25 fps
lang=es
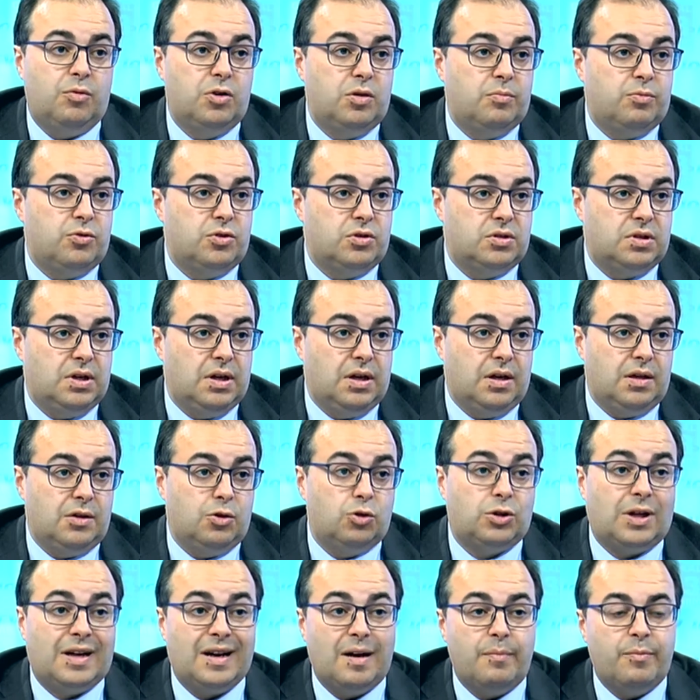bueno, pues eh,
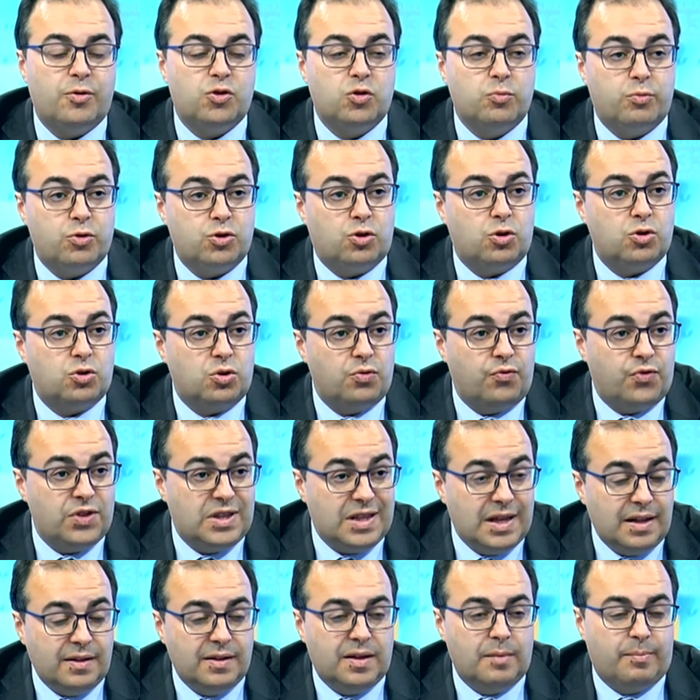dotar el presupuesto
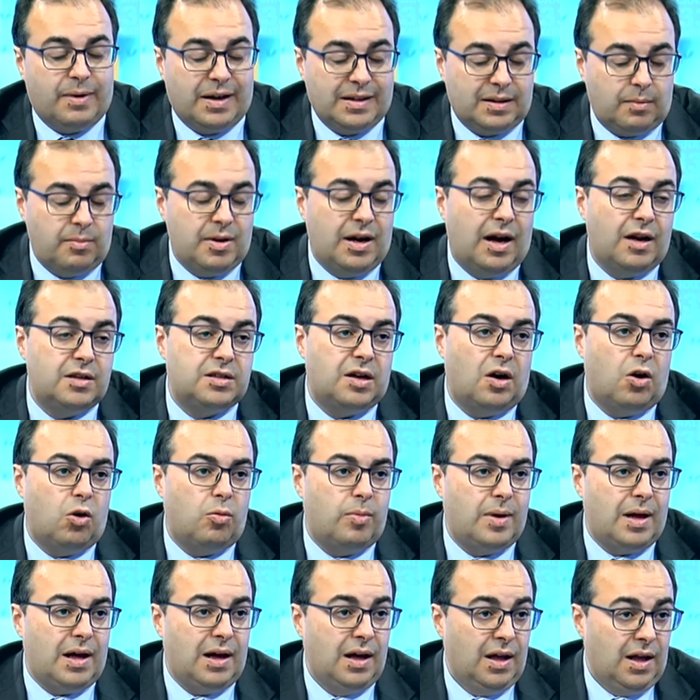suficiente para terminar esa
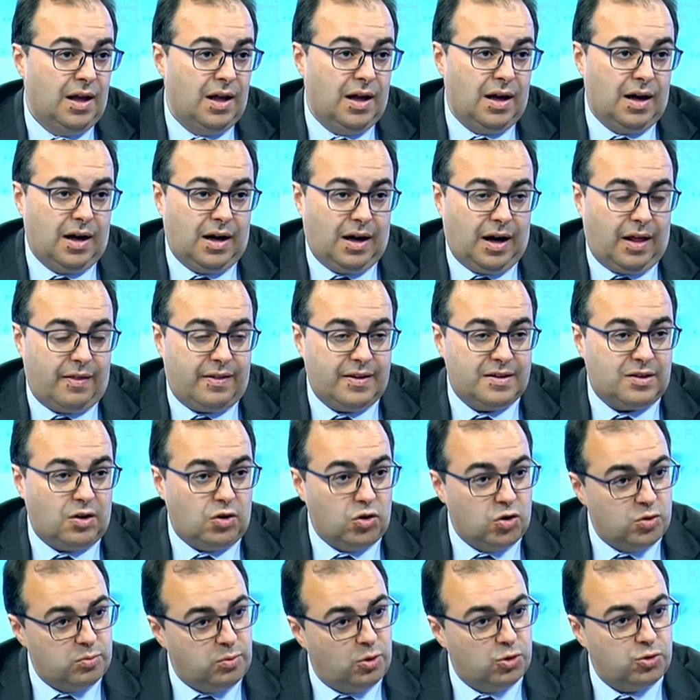obra gracias a
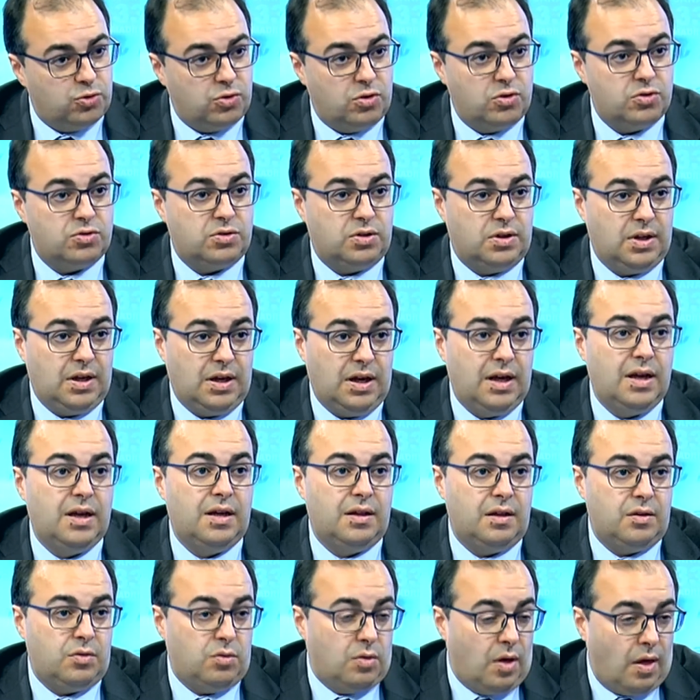los votos
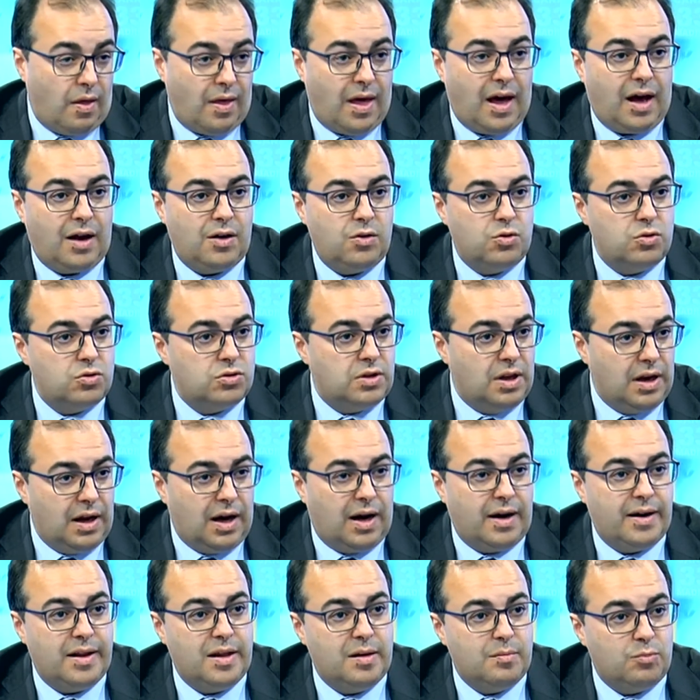de Ciudadanos, de
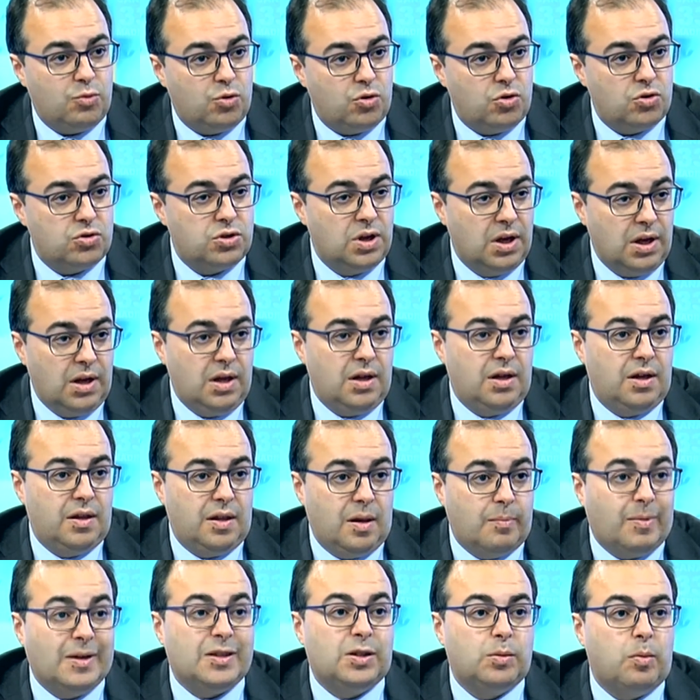Leganemos y
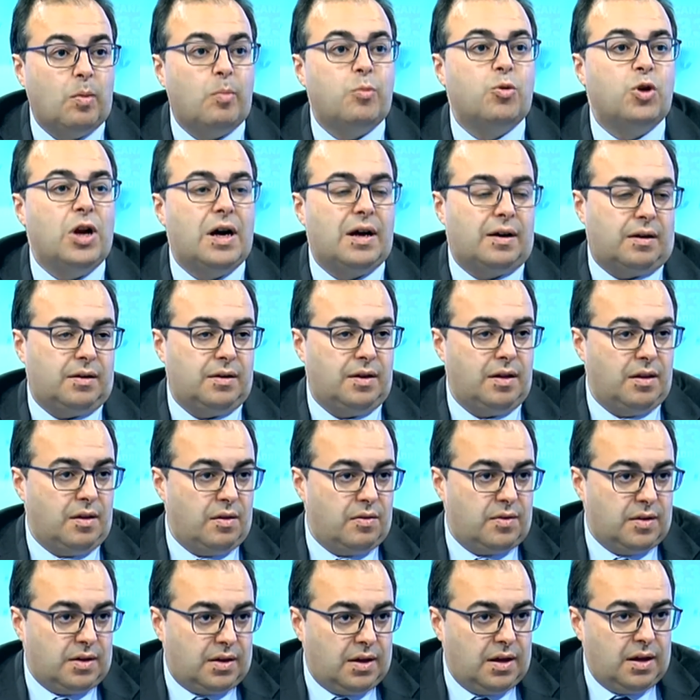del Partido Popular. Es
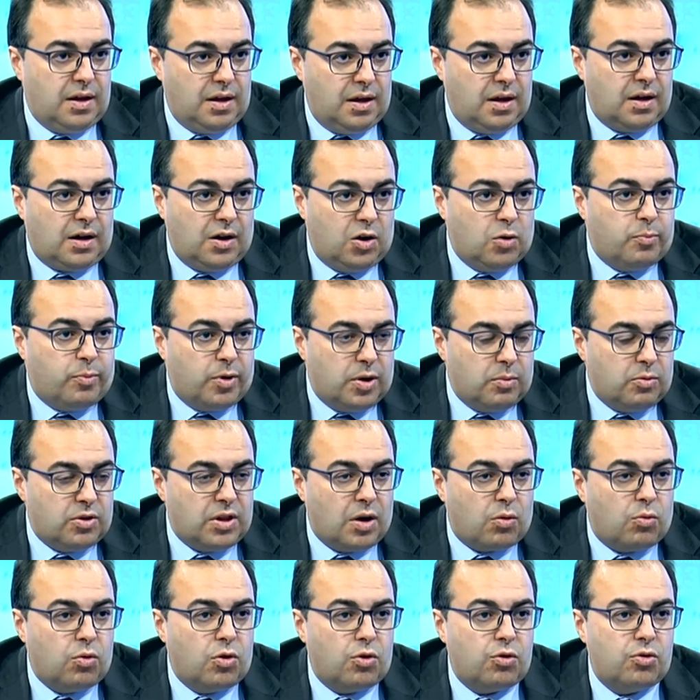decir, que, nos ponemos
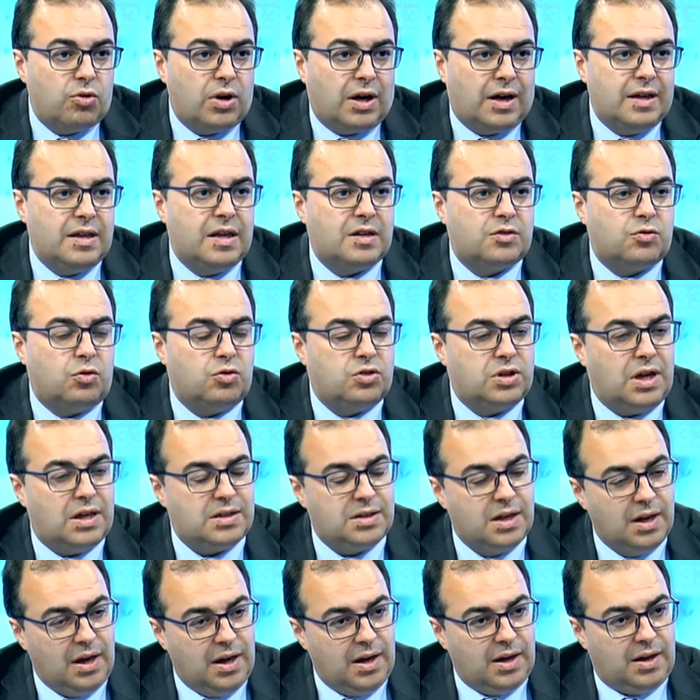de acuerdo en aquellas
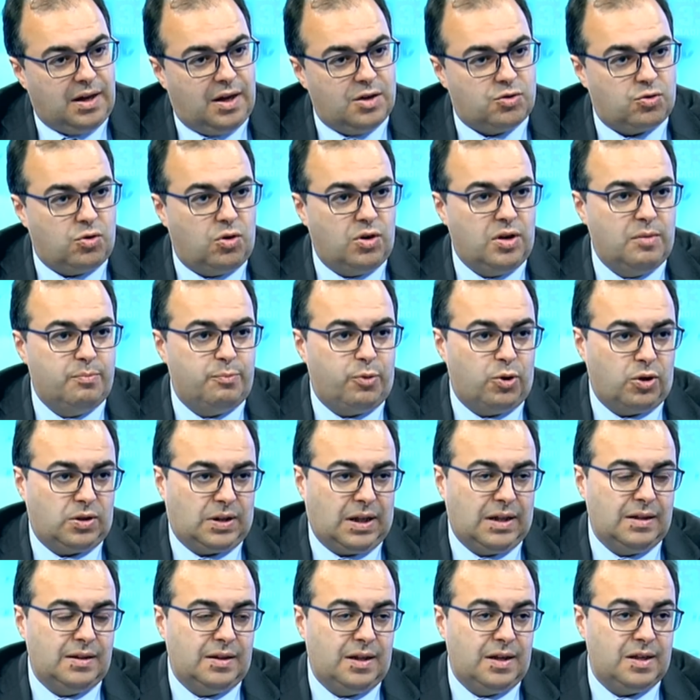cosas que son
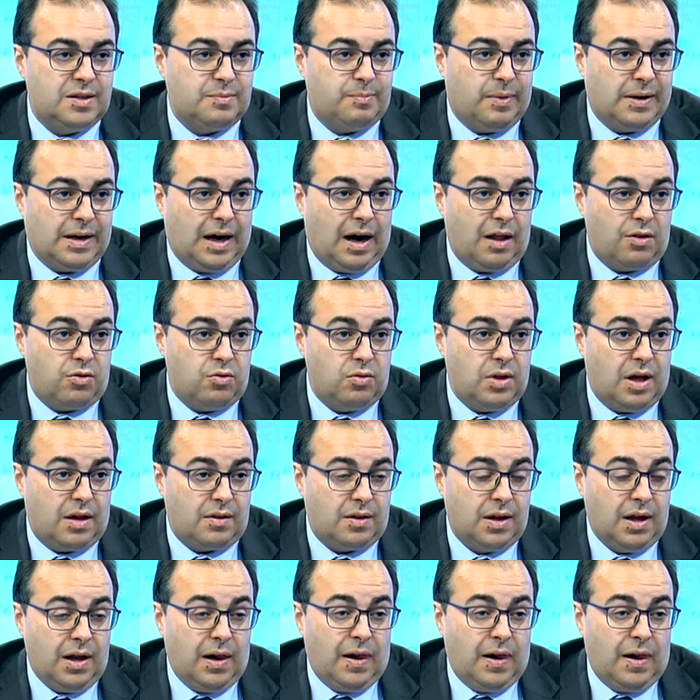importantes para la ciudad.